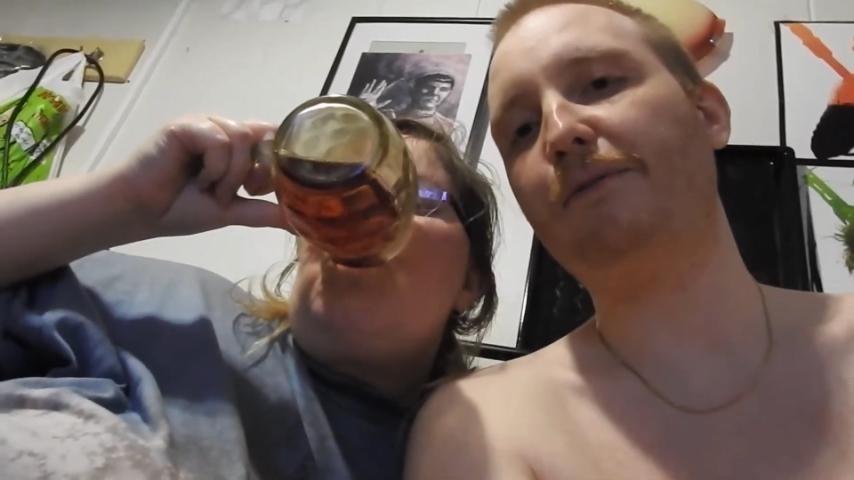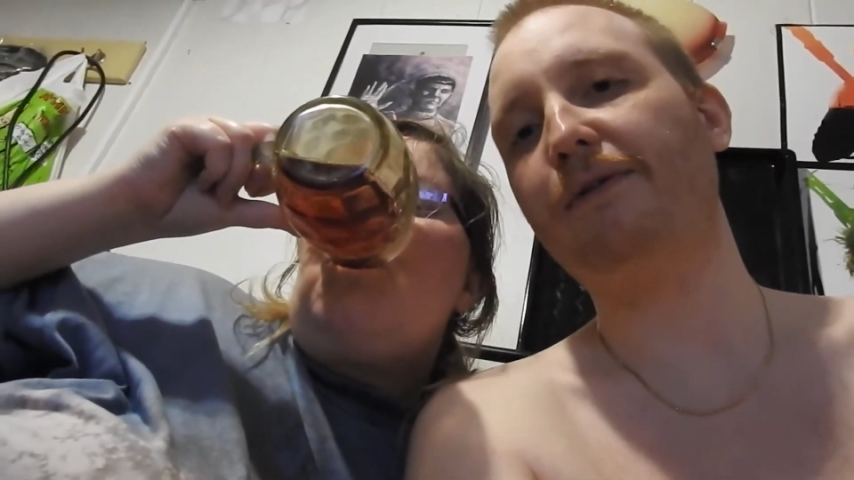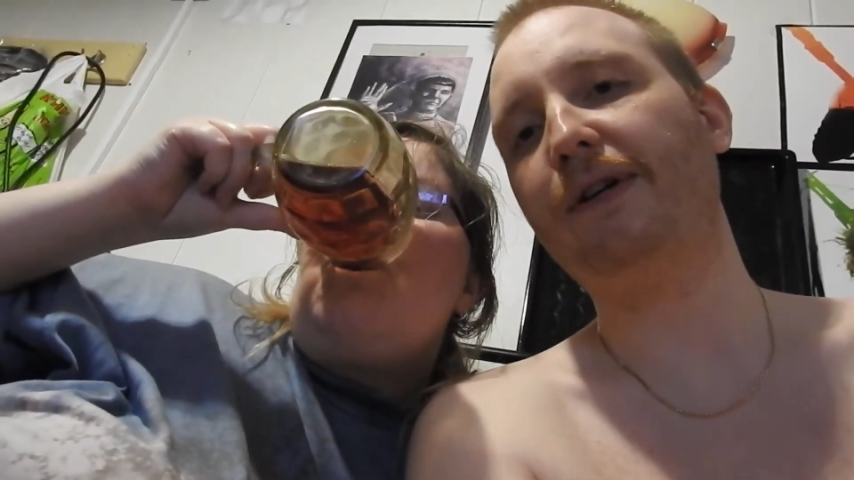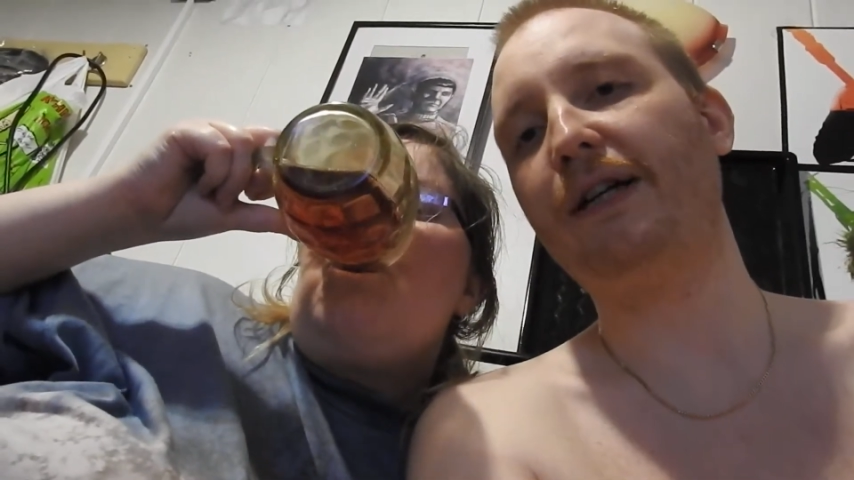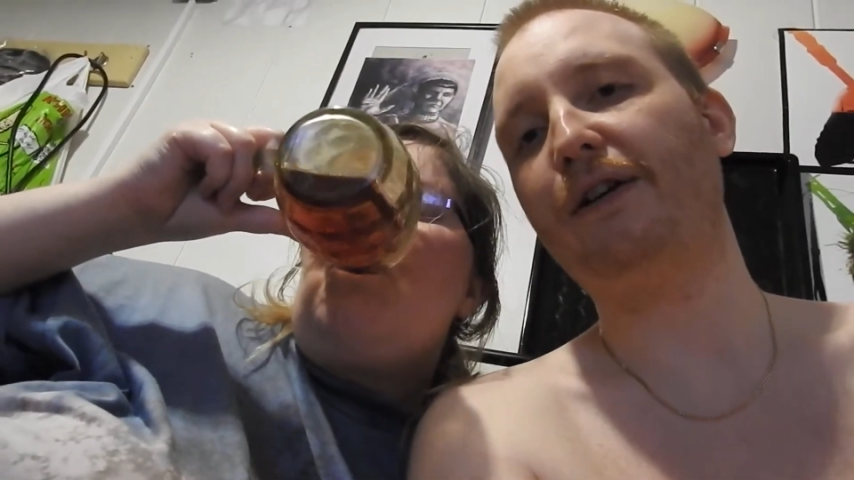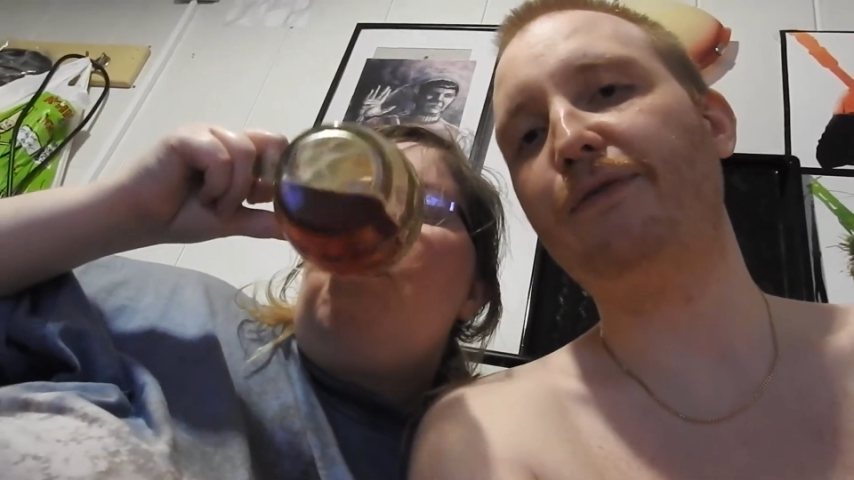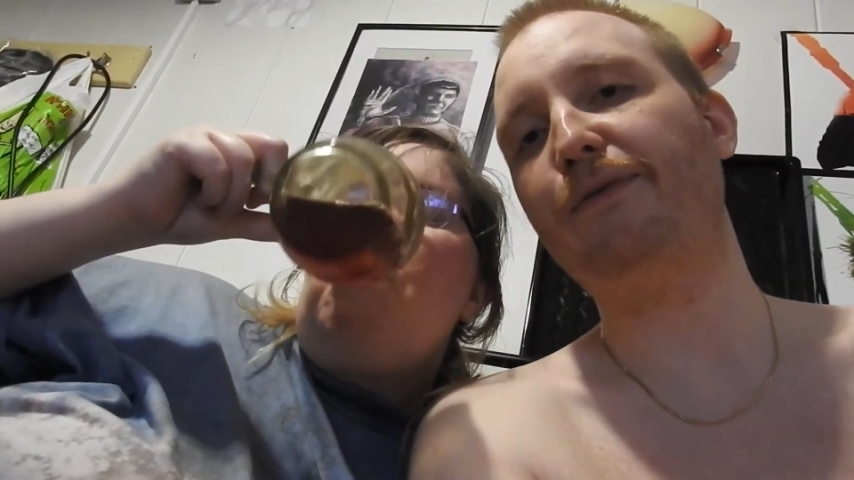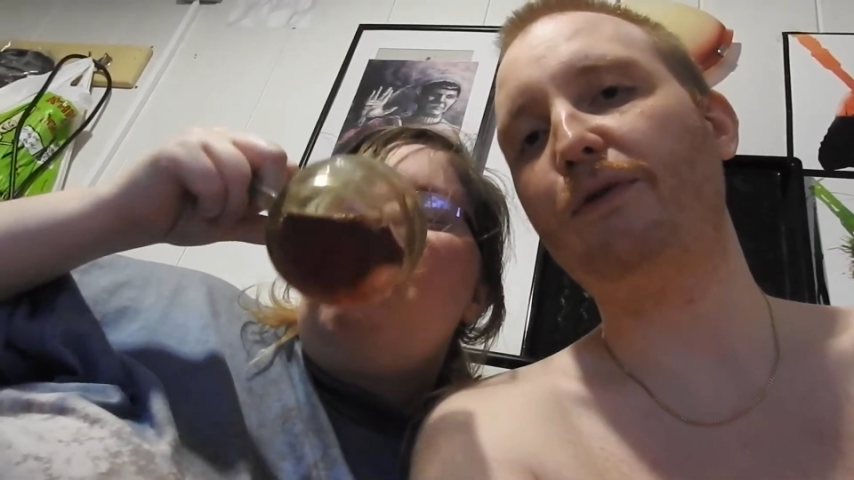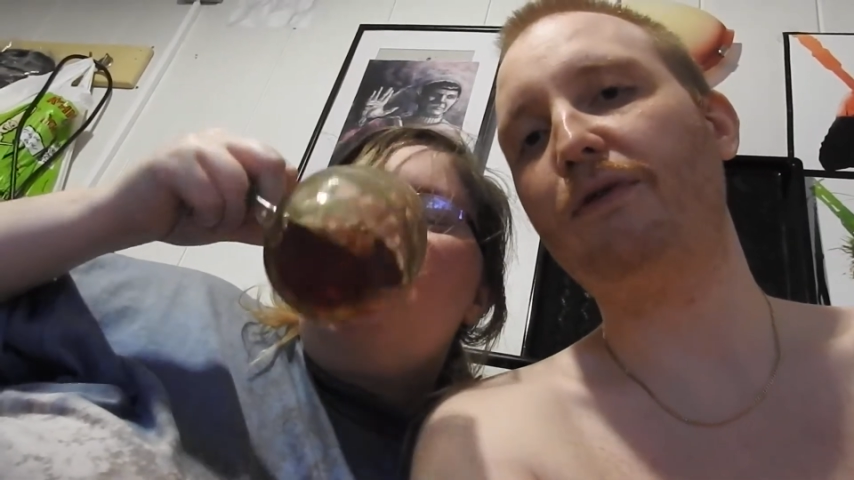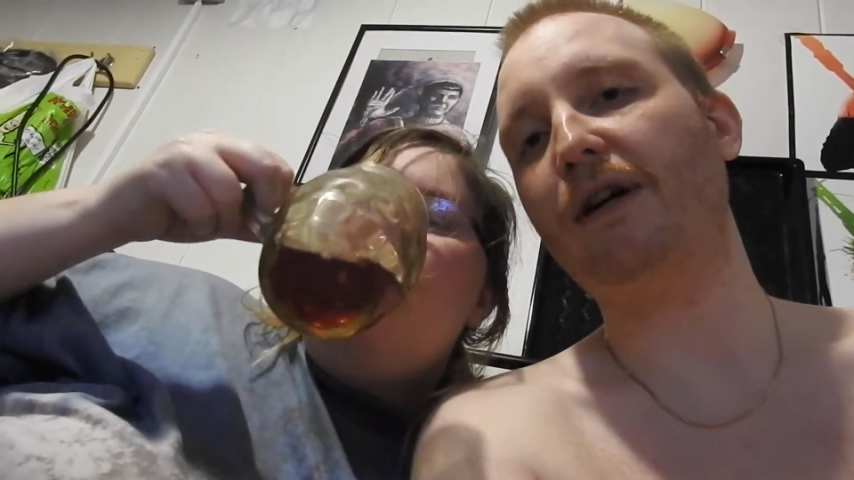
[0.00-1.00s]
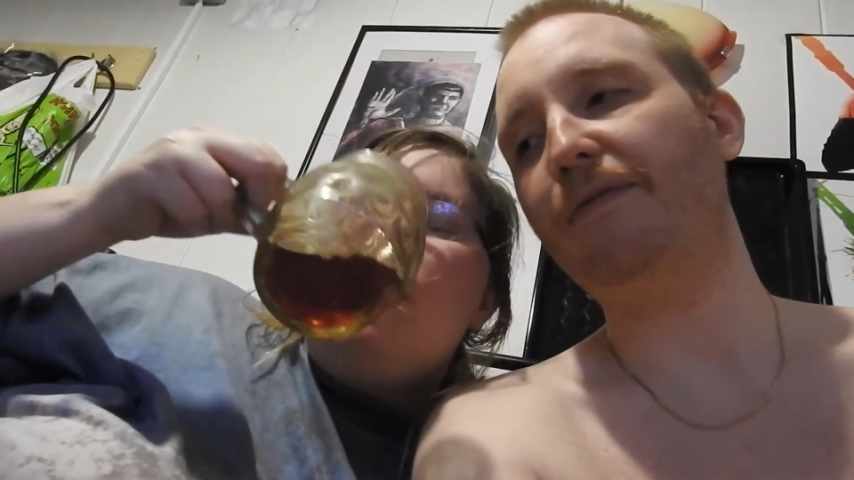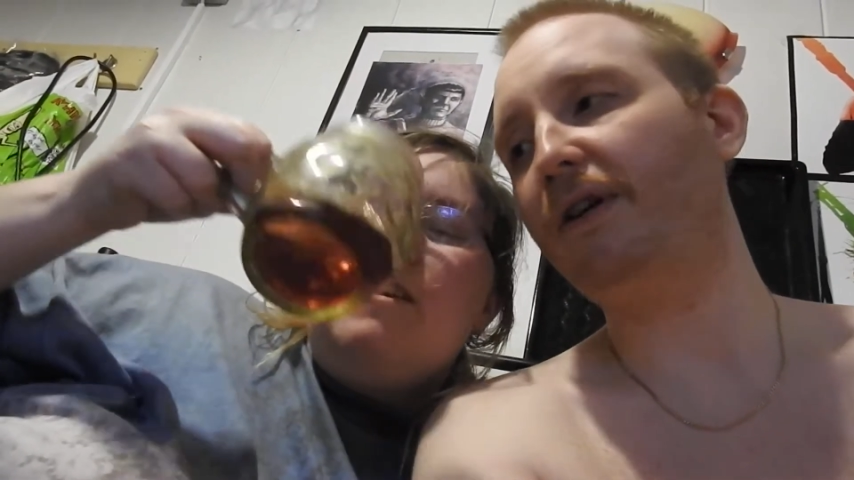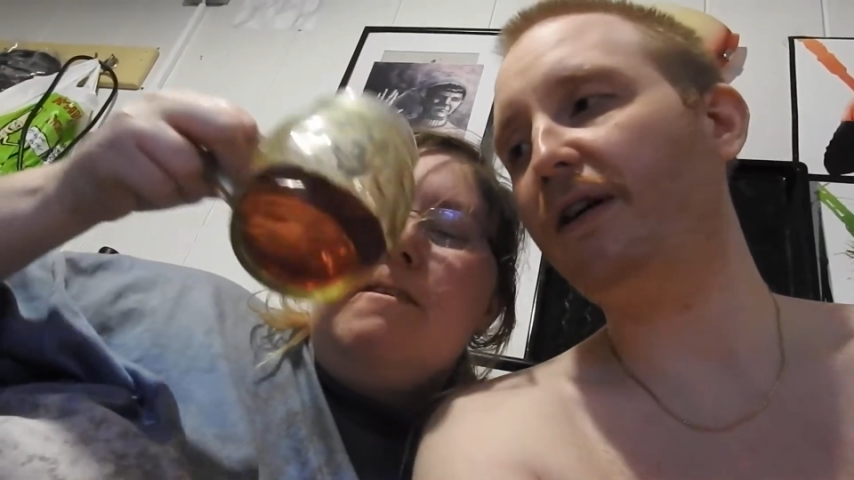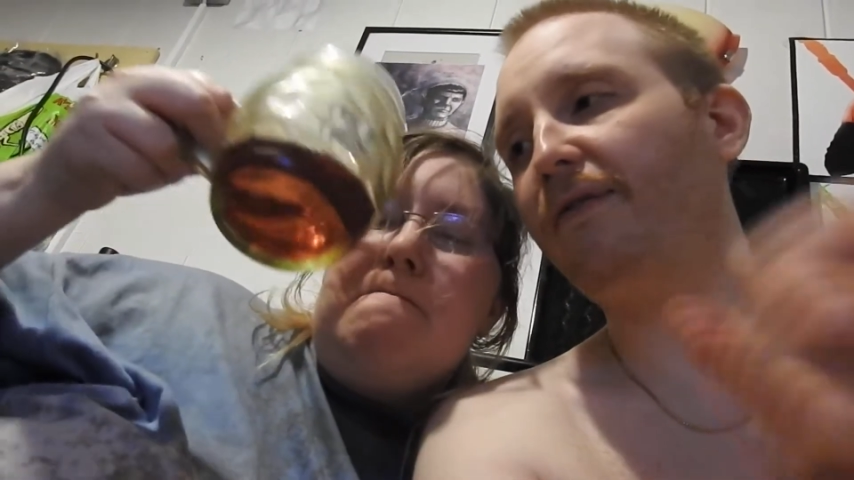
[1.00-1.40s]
Pulver kaufen oder einfach